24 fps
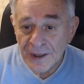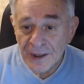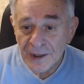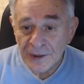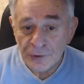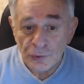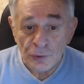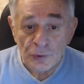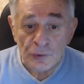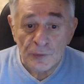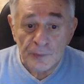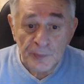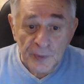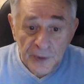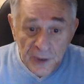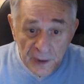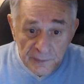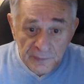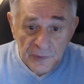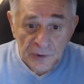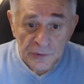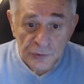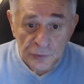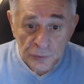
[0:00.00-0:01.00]
Ну,
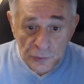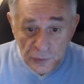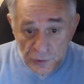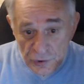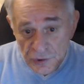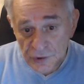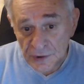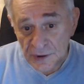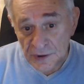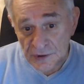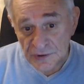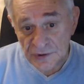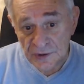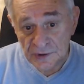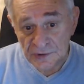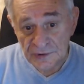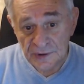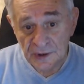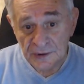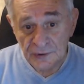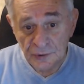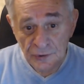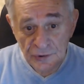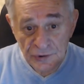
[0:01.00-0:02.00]
прямо точно
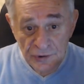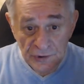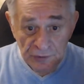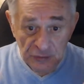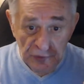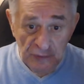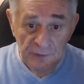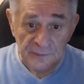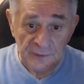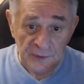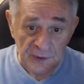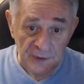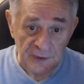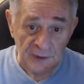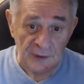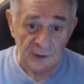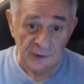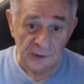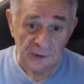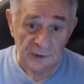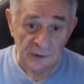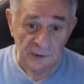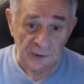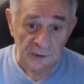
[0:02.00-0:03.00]
создается новая
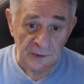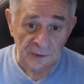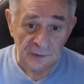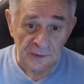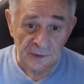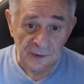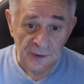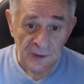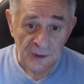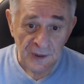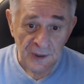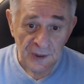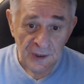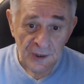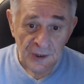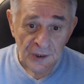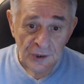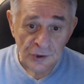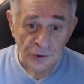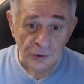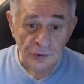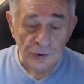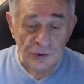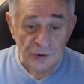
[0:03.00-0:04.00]
религия,
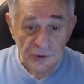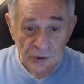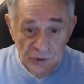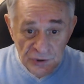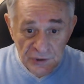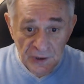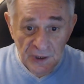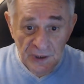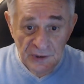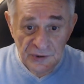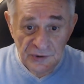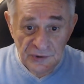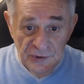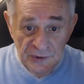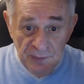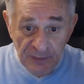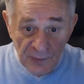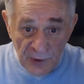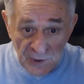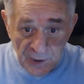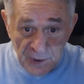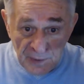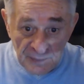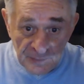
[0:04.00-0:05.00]
что сейчас
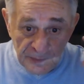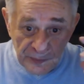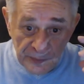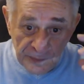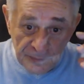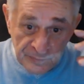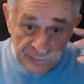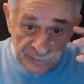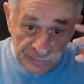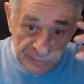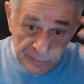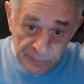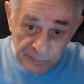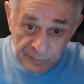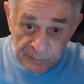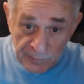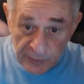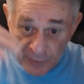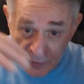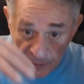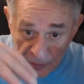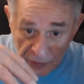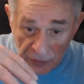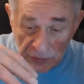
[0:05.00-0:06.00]
Земля
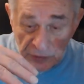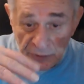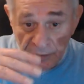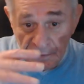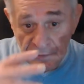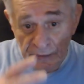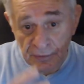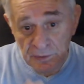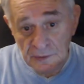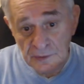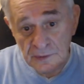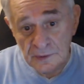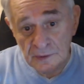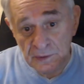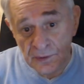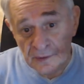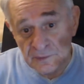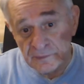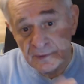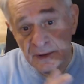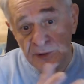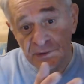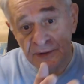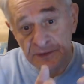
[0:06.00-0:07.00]
проходит э,
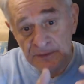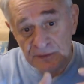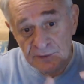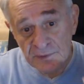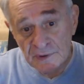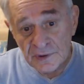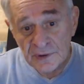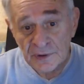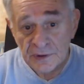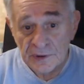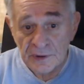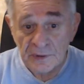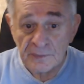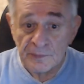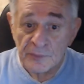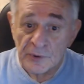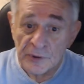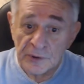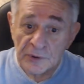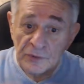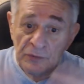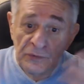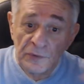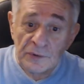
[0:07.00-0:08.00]
квантовый некий
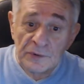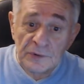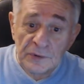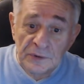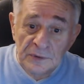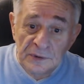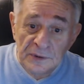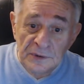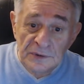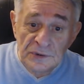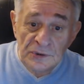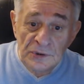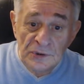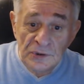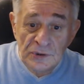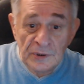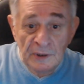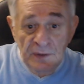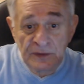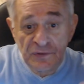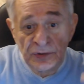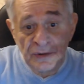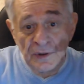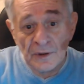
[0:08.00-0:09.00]
переход, и
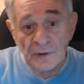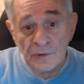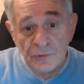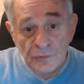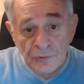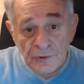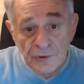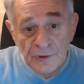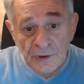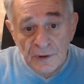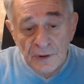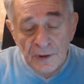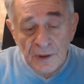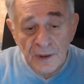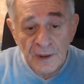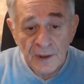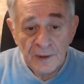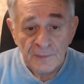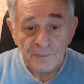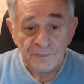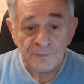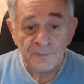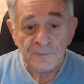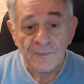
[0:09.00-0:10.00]
сейчас все люди
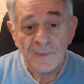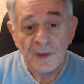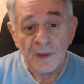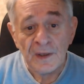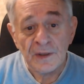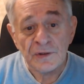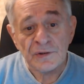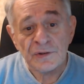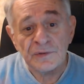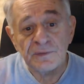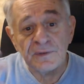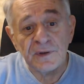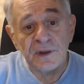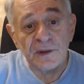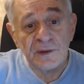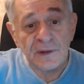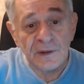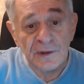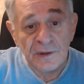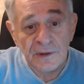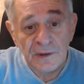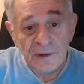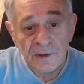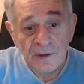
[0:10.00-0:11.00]

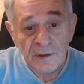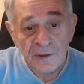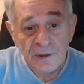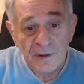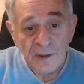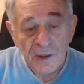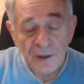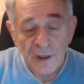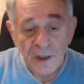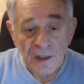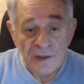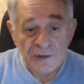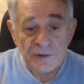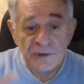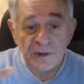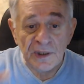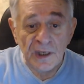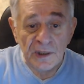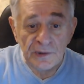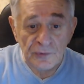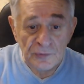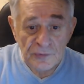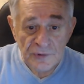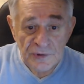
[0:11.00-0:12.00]
светлые
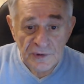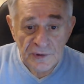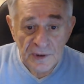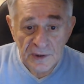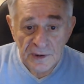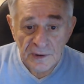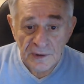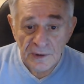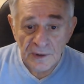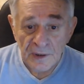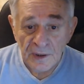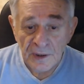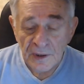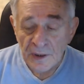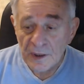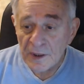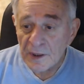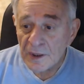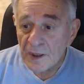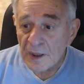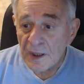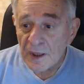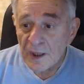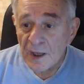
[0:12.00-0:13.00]
останутся,
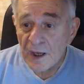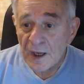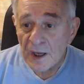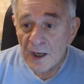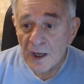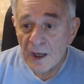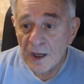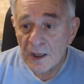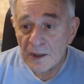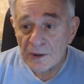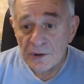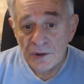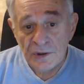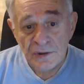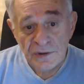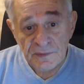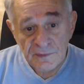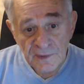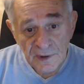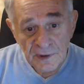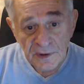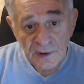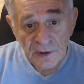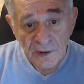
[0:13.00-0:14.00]
а не
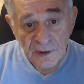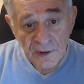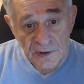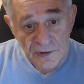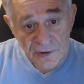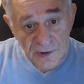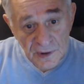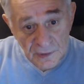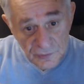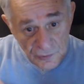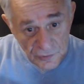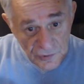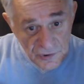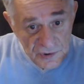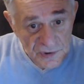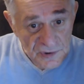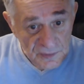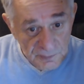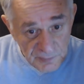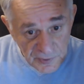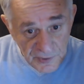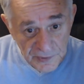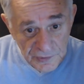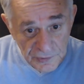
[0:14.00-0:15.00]
светлые останутся за
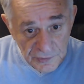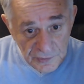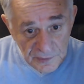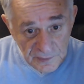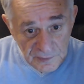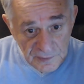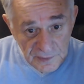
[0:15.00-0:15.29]
бортом.